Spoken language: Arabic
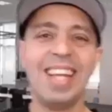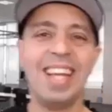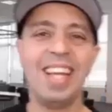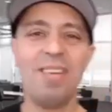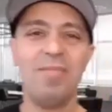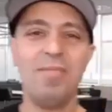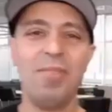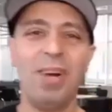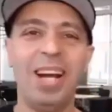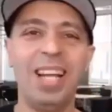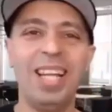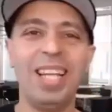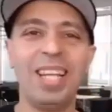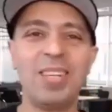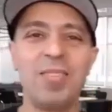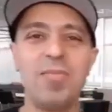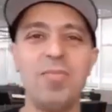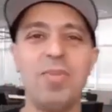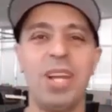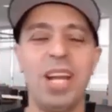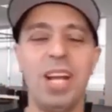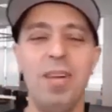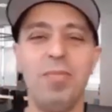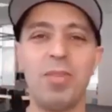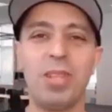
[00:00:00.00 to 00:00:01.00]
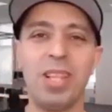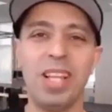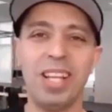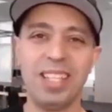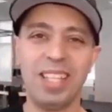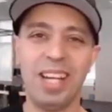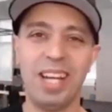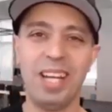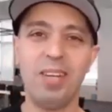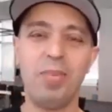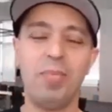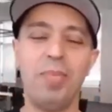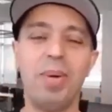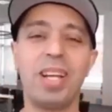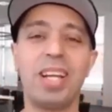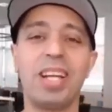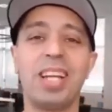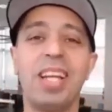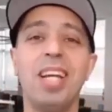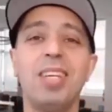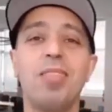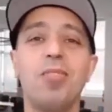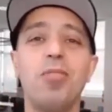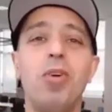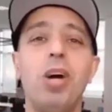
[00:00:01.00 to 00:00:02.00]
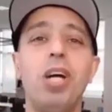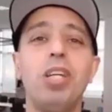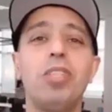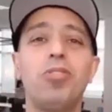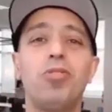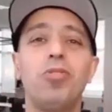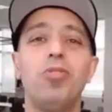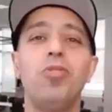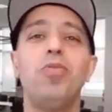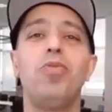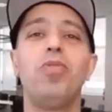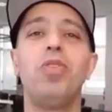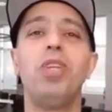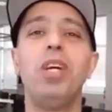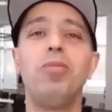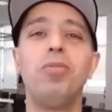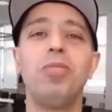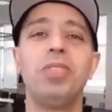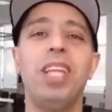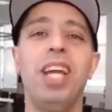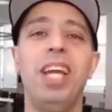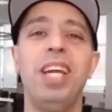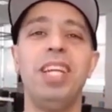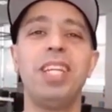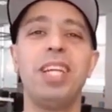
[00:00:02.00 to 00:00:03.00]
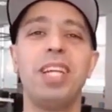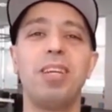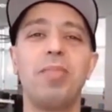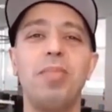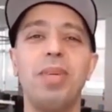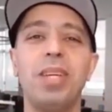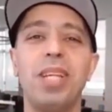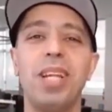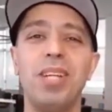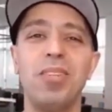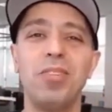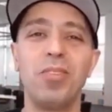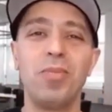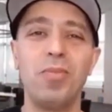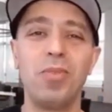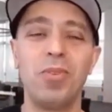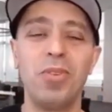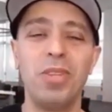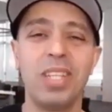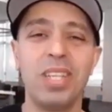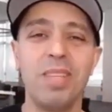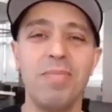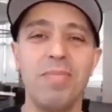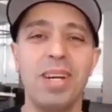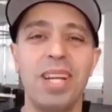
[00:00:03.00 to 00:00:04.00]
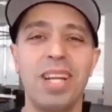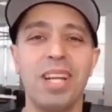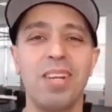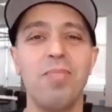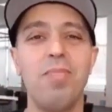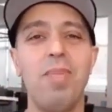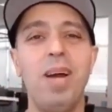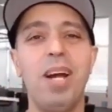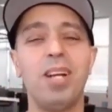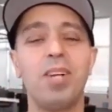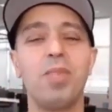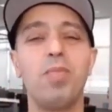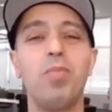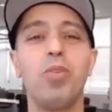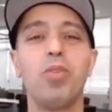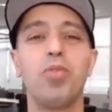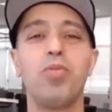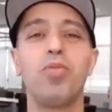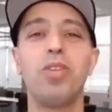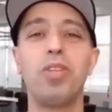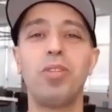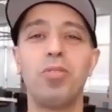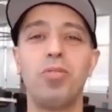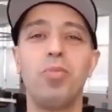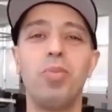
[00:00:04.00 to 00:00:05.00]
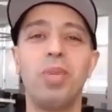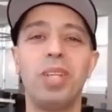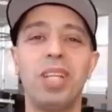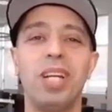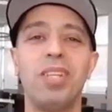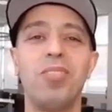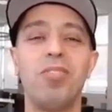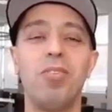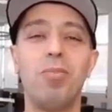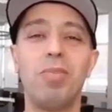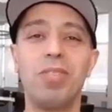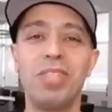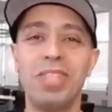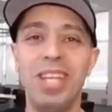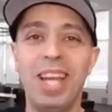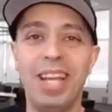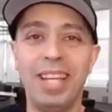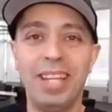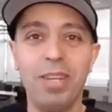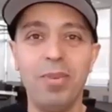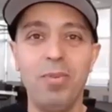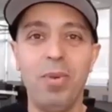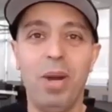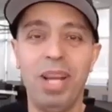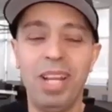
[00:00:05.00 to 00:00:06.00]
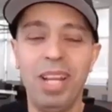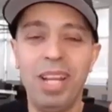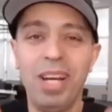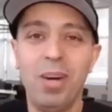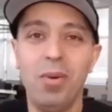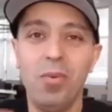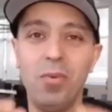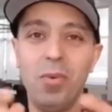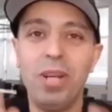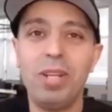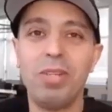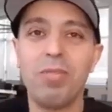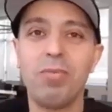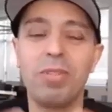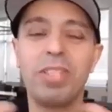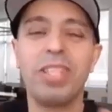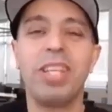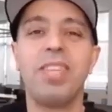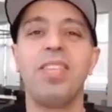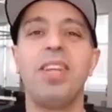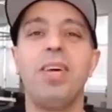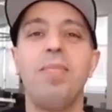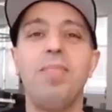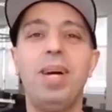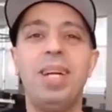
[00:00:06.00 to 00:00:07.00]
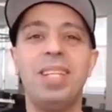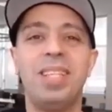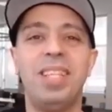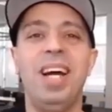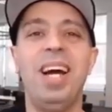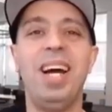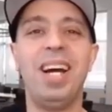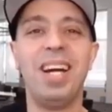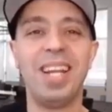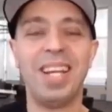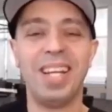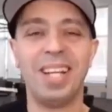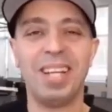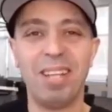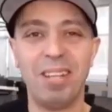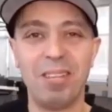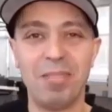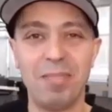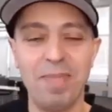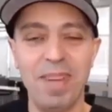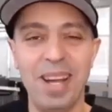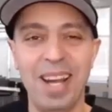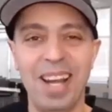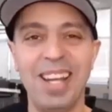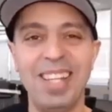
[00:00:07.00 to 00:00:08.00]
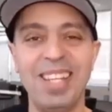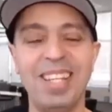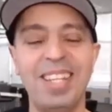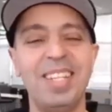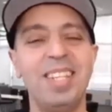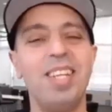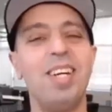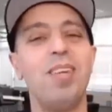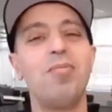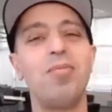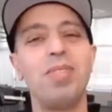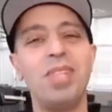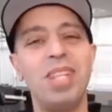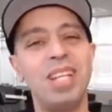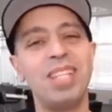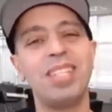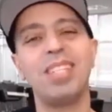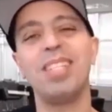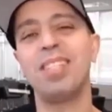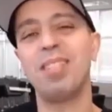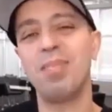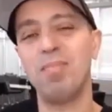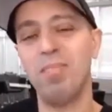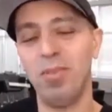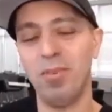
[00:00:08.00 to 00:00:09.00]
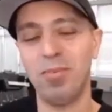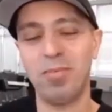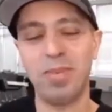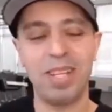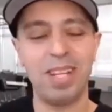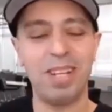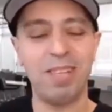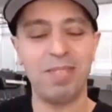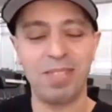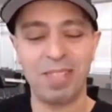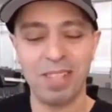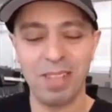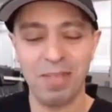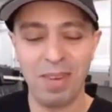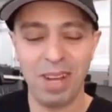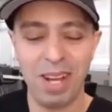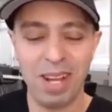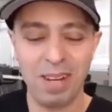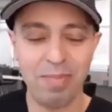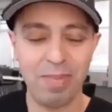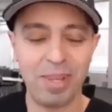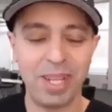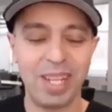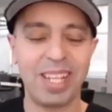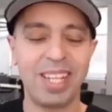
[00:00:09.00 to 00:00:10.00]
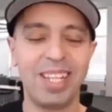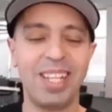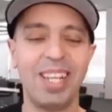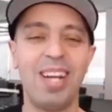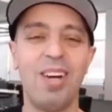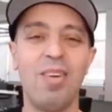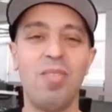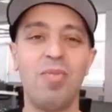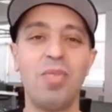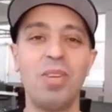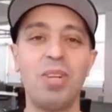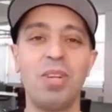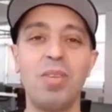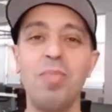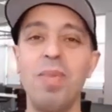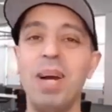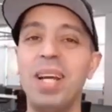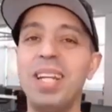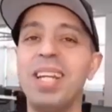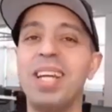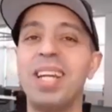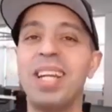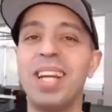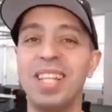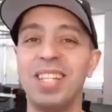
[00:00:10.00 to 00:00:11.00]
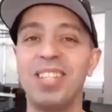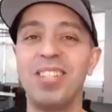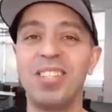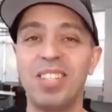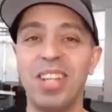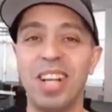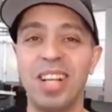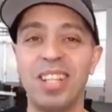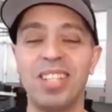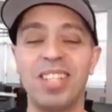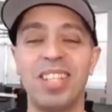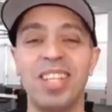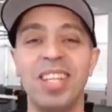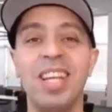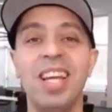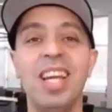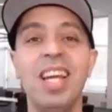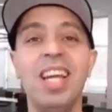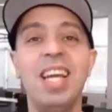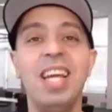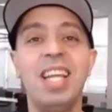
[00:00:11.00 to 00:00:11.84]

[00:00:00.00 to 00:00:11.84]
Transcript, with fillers: السلام عليكم ورحمة الله تعالى وبركاته الزول في الله وتحية كبيرة لكم الكل كيما راكم معاكم لطفي دوب الكانون باش نحكيو على وين وصلنا بعد الحراك يا جماعة لهنا والناس اللي تبعوا بينا في الصفحة بارك الله فيكم أنا رأيي الشخصي